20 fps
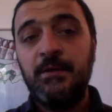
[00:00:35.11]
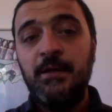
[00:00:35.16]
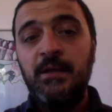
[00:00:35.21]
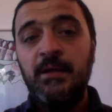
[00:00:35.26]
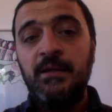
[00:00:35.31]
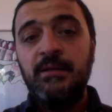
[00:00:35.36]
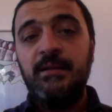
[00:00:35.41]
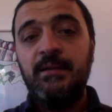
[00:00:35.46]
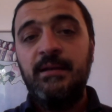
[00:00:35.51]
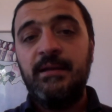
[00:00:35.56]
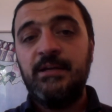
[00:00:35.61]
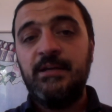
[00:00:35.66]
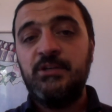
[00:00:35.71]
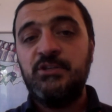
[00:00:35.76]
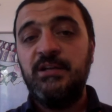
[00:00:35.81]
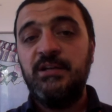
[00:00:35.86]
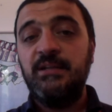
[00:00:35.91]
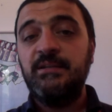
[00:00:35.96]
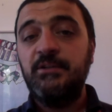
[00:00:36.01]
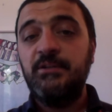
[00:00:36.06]
della regina
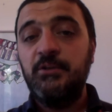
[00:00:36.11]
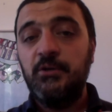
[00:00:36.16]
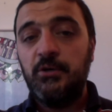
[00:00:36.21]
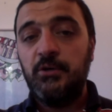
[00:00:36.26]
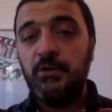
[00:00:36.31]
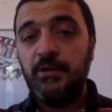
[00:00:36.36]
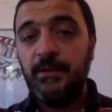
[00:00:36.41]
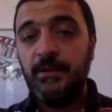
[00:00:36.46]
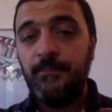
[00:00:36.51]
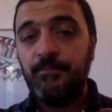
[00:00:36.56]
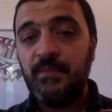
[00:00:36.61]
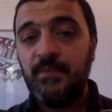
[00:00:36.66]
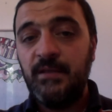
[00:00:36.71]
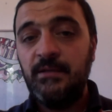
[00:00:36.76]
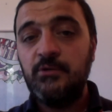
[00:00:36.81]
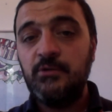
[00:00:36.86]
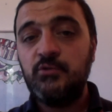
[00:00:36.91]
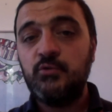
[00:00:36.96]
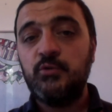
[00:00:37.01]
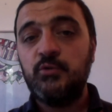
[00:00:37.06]
Didone e del
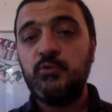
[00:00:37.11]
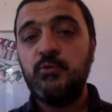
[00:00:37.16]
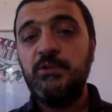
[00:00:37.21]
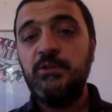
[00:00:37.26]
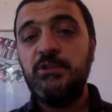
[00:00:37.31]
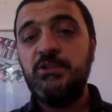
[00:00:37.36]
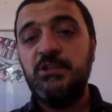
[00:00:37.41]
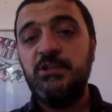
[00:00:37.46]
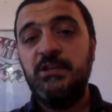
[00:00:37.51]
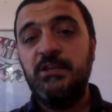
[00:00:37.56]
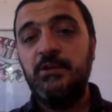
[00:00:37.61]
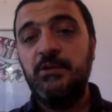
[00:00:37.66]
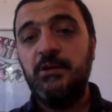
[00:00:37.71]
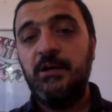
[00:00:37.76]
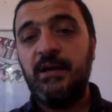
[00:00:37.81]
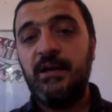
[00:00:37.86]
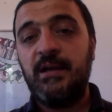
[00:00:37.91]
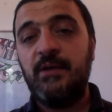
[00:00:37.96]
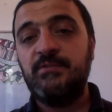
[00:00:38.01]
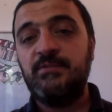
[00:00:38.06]
suo suicidio a
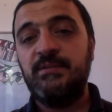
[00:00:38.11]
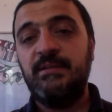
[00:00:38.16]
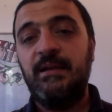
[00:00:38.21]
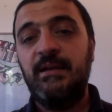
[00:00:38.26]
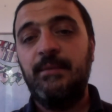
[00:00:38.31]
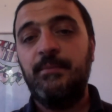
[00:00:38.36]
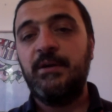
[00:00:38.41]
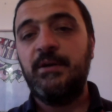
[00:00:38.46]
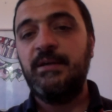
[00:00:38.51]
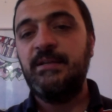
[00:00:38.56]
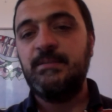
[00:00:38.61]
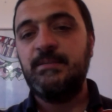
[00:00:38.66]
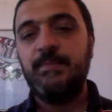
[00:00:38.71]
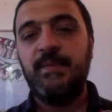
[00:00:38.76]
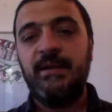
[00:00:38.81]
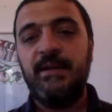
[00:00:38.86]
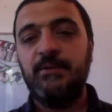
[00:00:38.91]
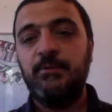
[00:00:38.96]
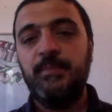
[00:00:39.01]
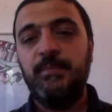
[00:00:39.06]
causa dell'amore
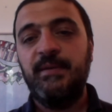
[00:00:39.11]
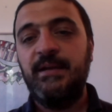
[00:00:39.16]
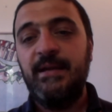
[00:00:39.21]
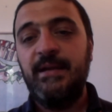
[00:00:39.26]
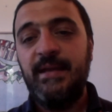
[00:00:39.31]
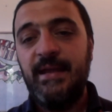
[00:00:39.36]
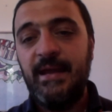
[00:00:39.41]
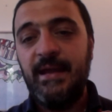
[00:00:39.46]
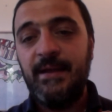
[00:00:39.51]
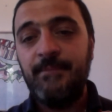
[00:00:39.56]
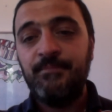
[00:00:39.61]
disperato per Enea.